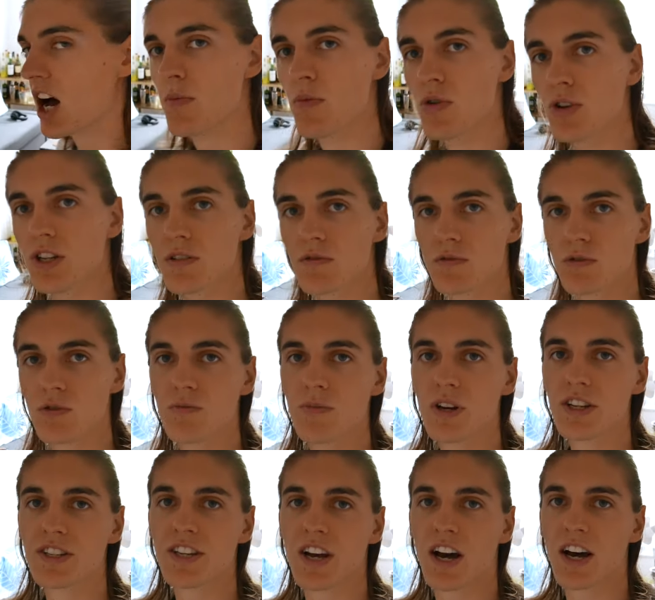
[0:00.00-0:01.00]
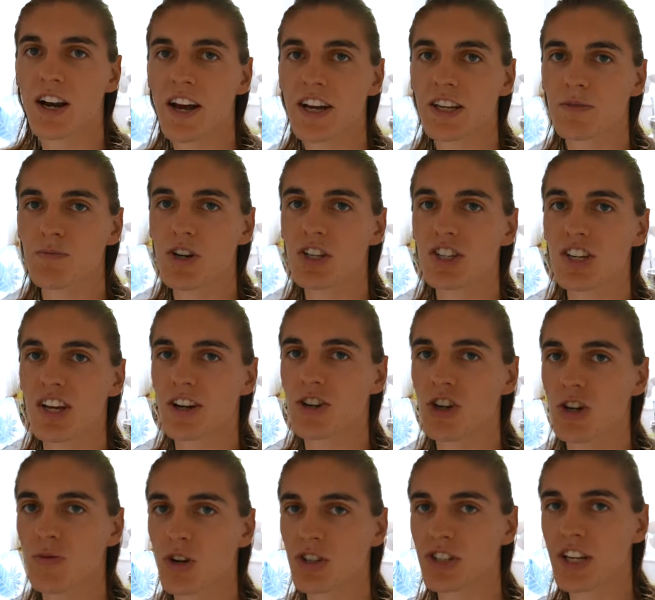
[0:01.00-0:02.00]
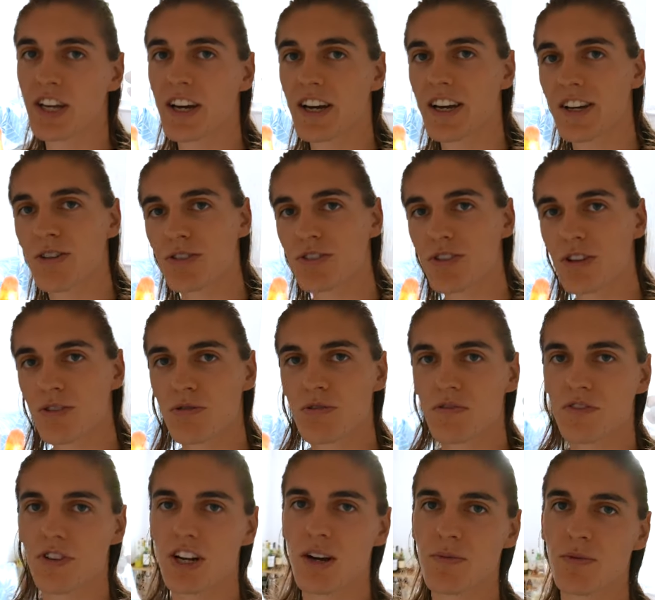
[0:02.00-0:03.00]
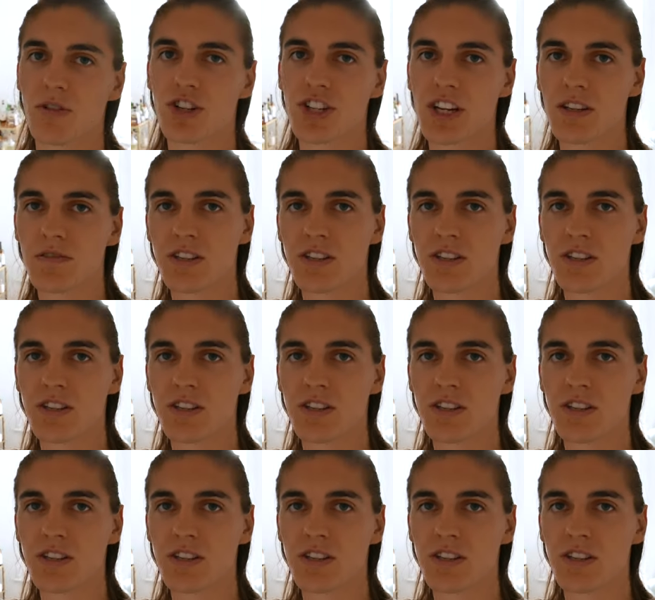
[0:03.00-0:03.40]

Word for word: abonnez-vous, mettez un like, mettez un commentaire et on se retrouve dans la prochaine